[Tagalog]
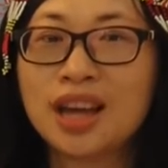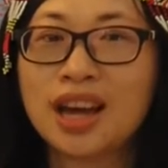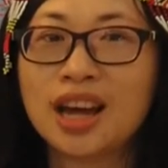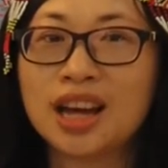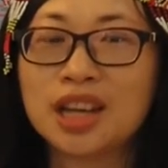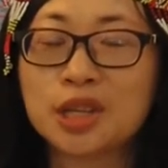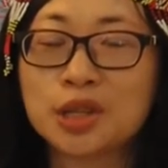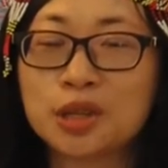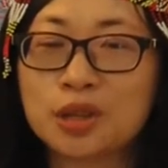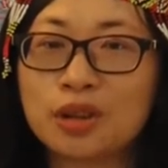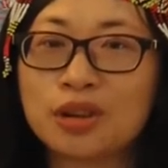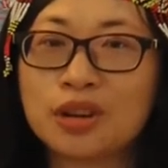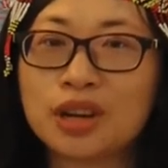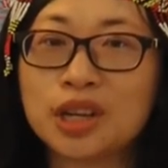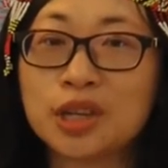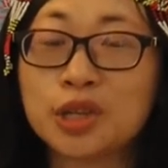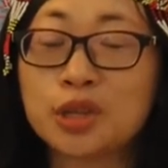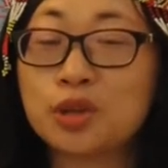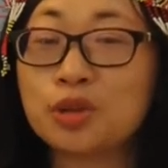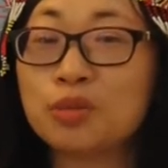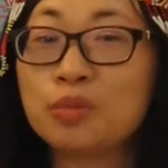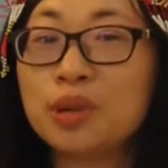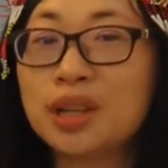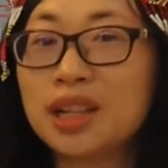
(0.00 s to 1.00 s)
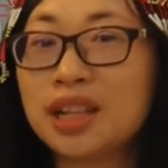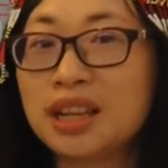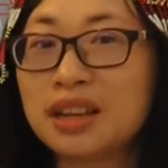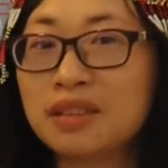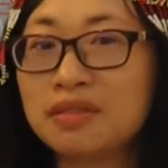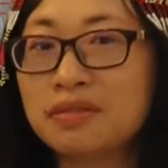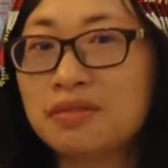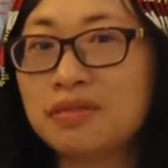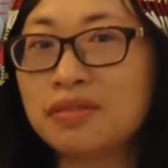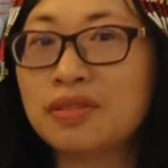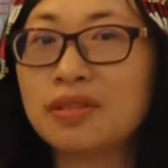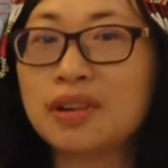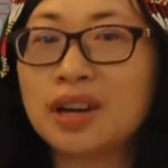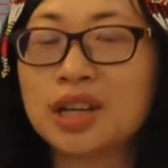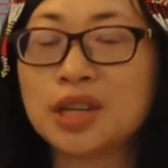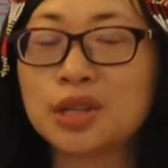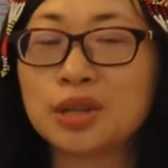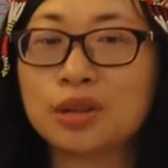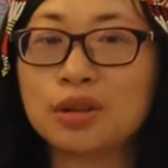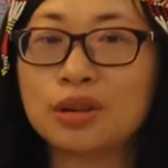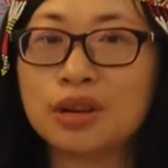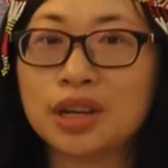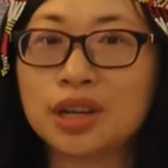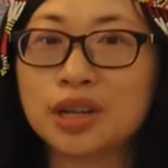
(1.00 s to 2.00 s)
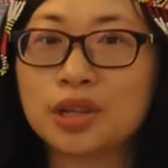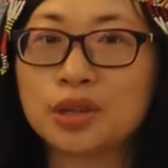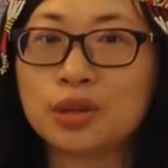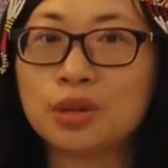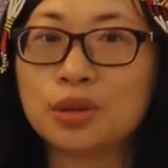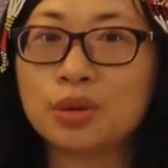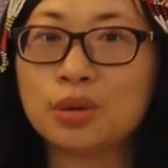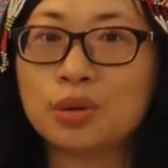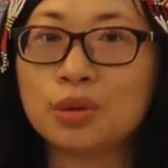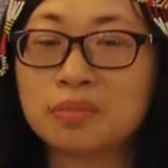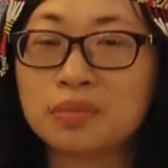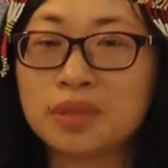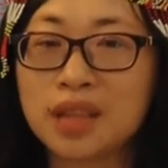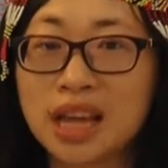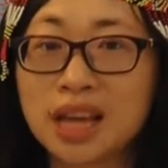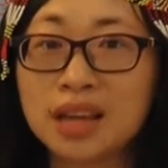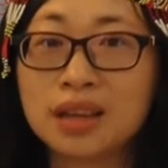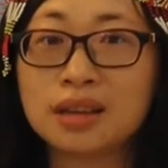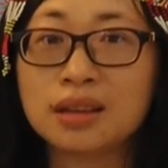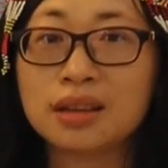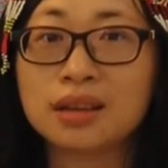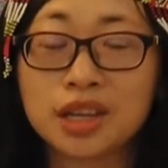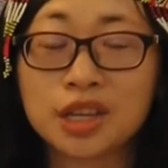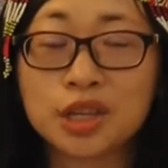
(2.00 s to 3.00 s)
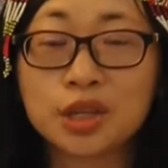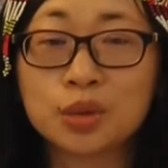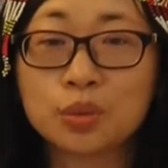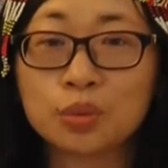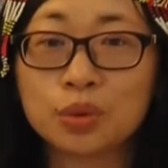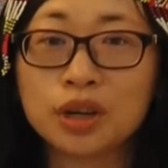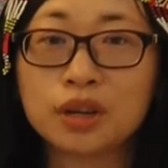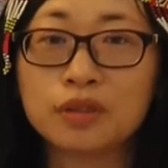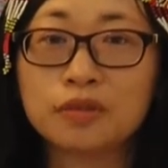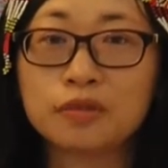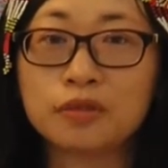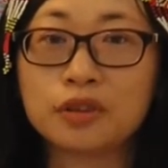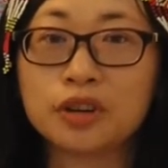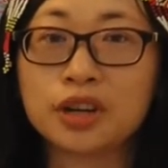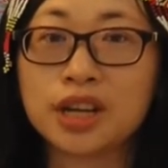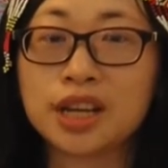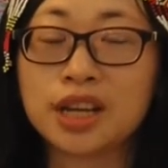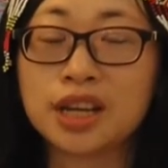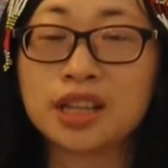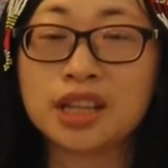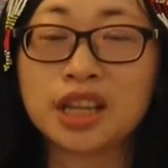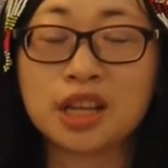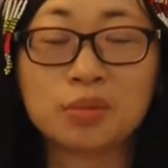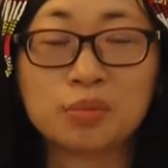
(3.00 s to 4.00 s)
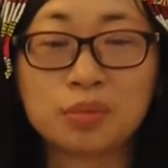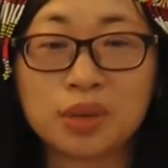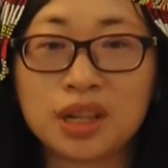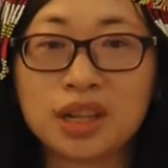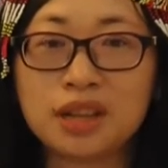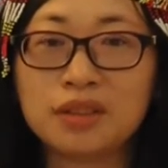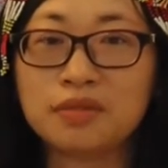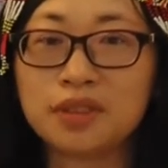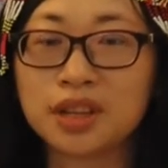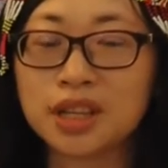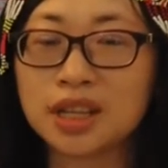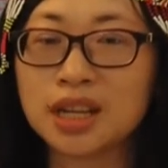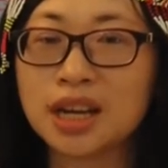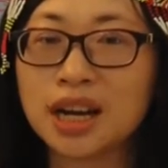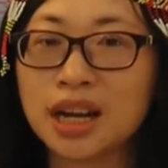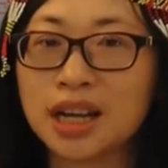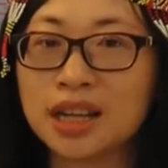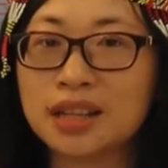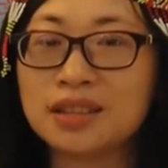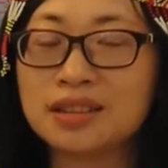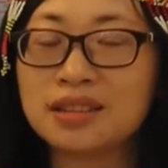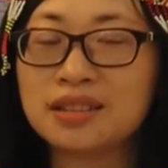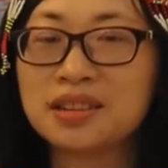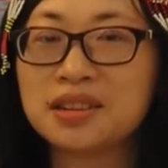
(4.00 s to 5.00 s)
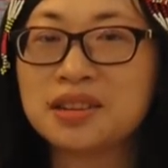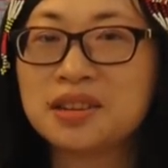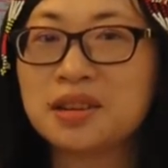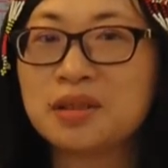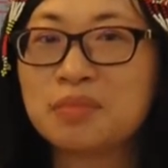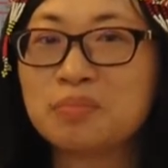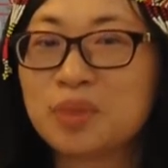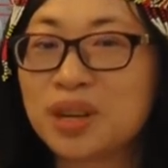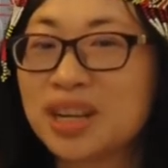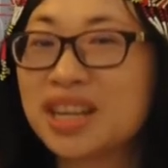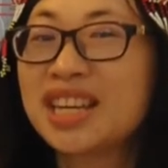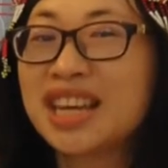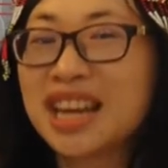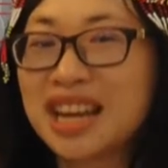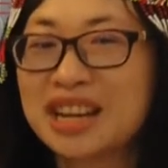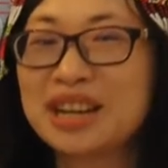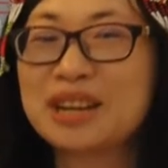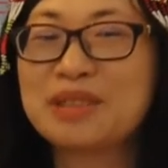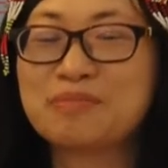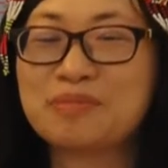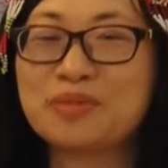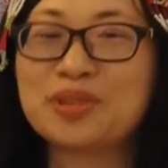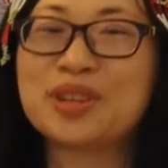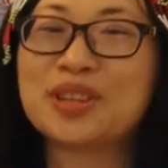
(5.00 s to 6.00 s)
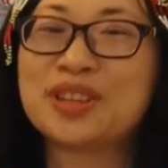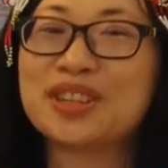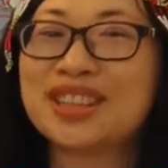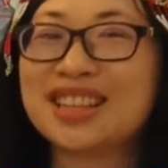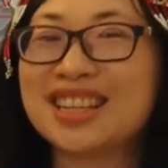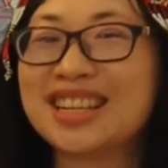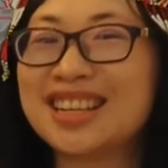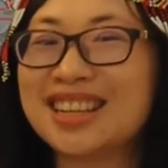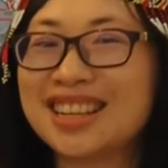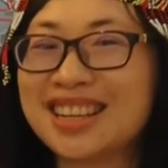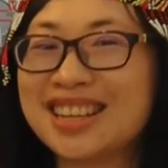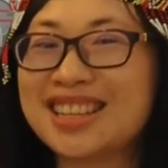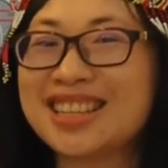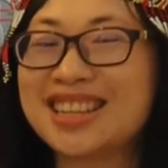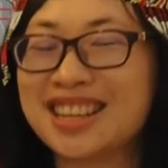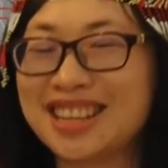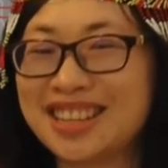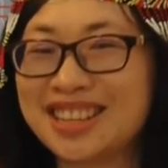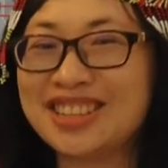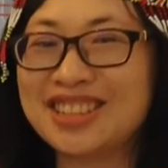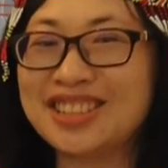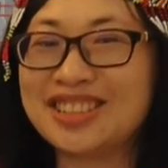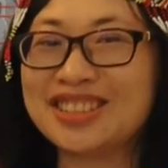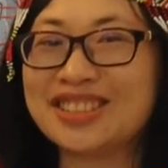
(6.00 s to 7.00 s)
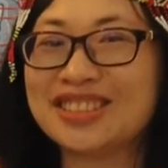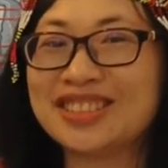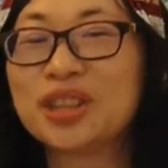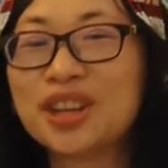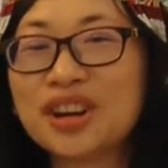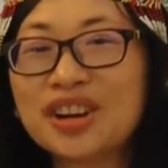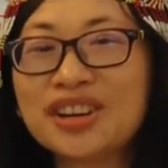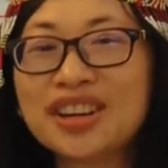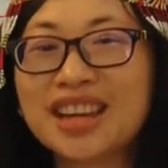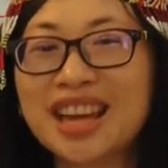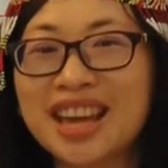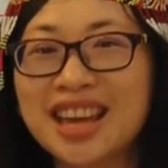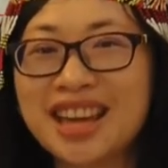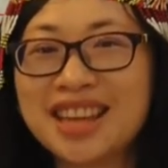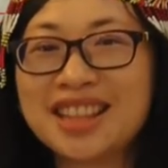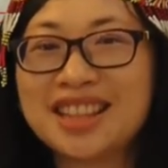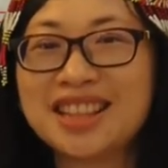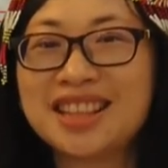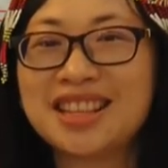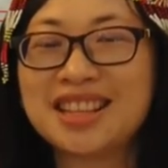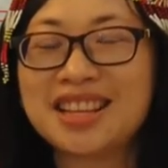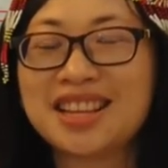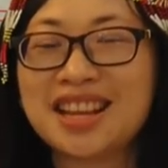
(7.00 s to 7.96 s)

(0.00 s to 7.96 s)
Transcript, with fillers: As long as you believe, as long as you take His word for it and believe in God, mangyayari po yun talaga sa inyo. Doc Ed,